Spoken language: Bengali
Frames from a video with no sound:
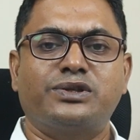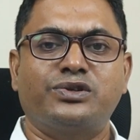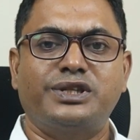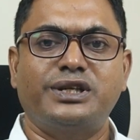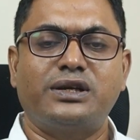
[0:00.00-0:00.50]

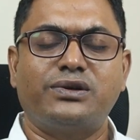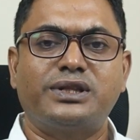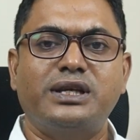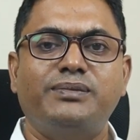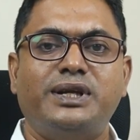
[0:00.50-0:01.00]
সত্যিকার
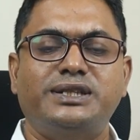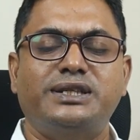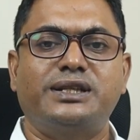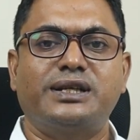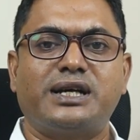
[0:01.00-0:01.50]
অর্থেই
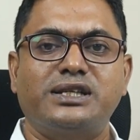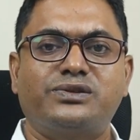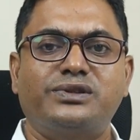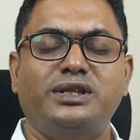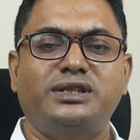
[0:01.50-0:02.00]
মালয়েশিয়াতে কাজ
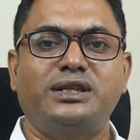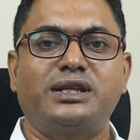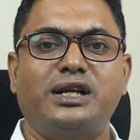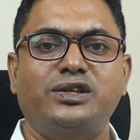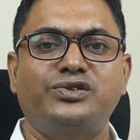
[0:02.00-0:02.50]
করতে চান
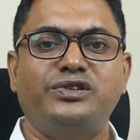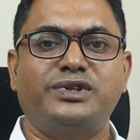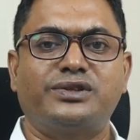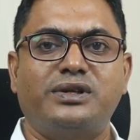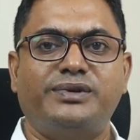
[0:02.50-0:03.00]
তারাই
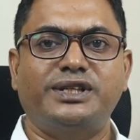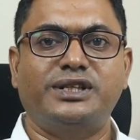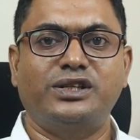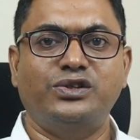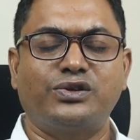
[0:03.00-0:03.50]
শুধুমাত্র আমাদের
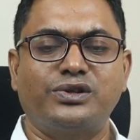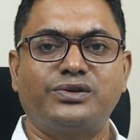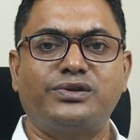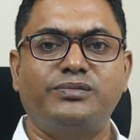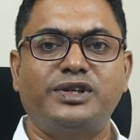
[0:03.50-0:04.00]
সাথে যোগাযোগ
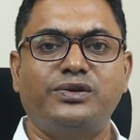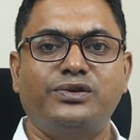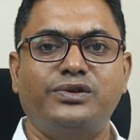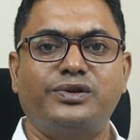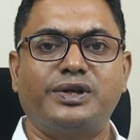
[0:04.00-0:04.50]
করবেন
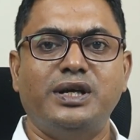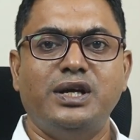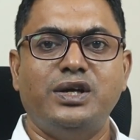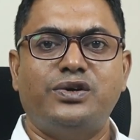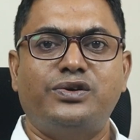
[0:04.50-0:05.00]
অন্য
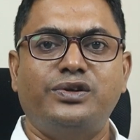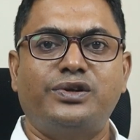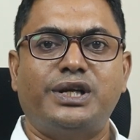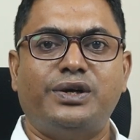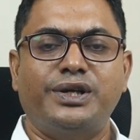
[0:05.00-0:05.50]

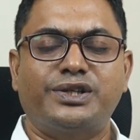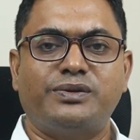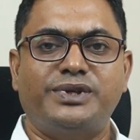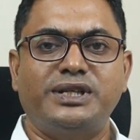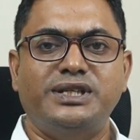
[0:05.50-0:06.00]
অন্যরা অনেক
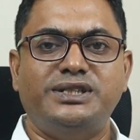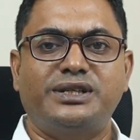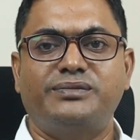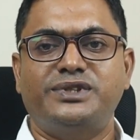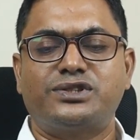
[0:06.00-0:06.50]
সময়তে
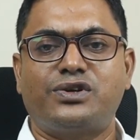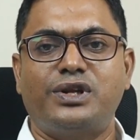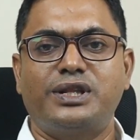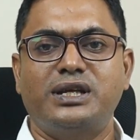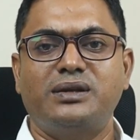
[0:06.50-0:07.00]
ডিস্টারবেন্স
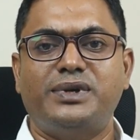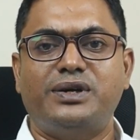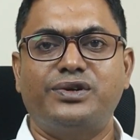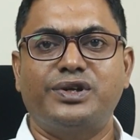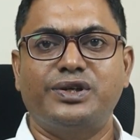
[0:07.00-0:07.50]
কল দেন বা
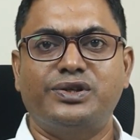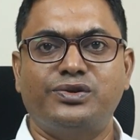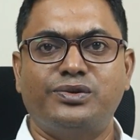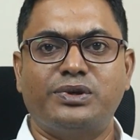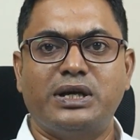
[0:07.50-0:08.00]
অন্য কিছু
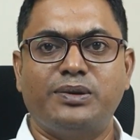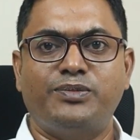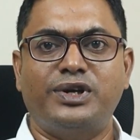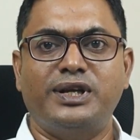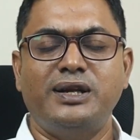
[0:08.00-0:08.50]

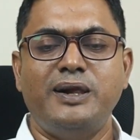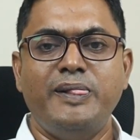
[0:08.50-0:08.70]
বলেন